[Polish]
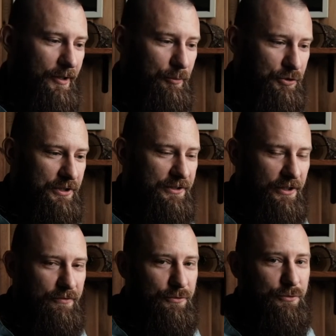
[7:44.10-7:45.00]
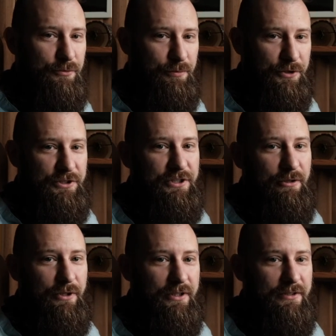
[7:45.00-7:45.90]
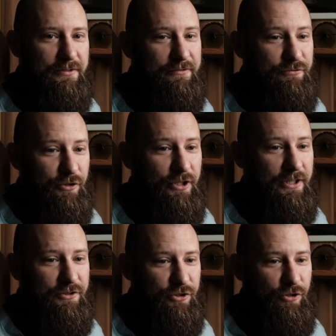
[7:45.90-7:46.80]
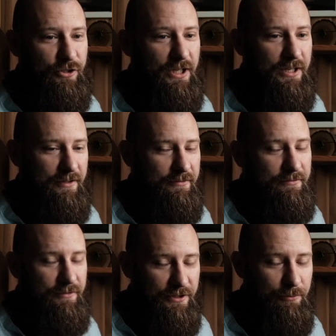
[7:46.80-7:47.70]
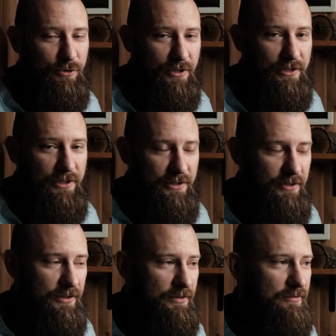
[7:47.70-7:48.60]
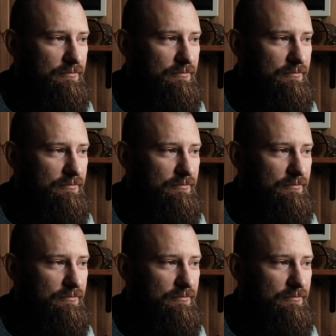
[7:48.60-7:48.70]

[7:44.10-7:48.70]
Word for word: później znowu poniedziałek, wtorek, środa i tam kolejne dni